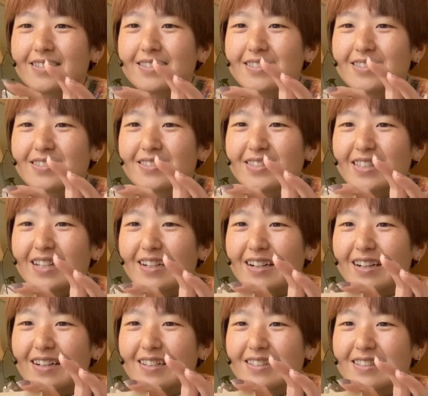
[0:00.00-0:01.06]
抽選
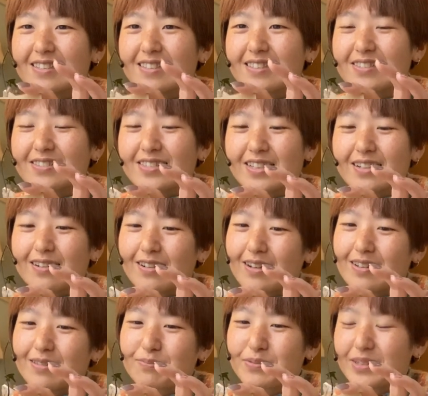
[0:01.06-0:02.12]
会抽選
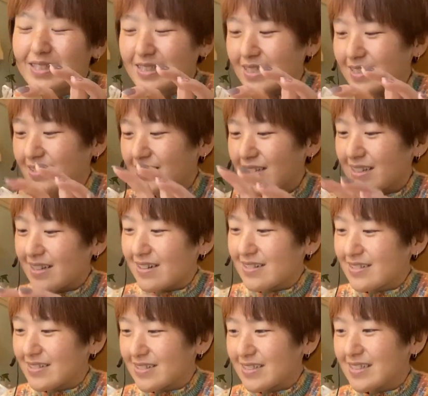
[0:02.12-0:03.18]
会プレゼント企
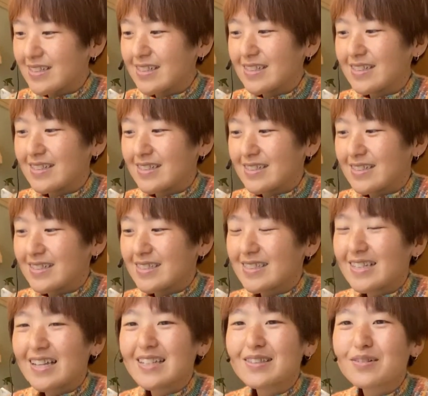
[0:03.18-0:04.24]
画し
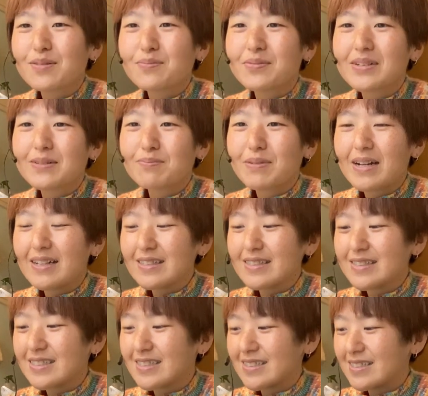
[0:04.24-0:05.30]
たいと思いま
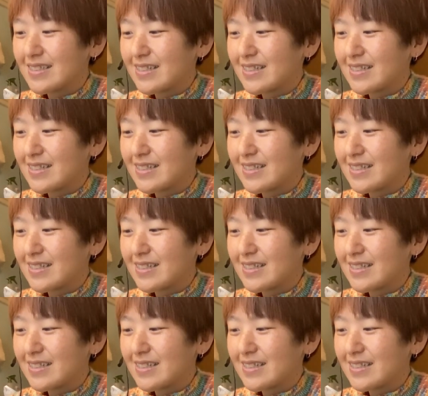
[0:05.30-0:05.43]
す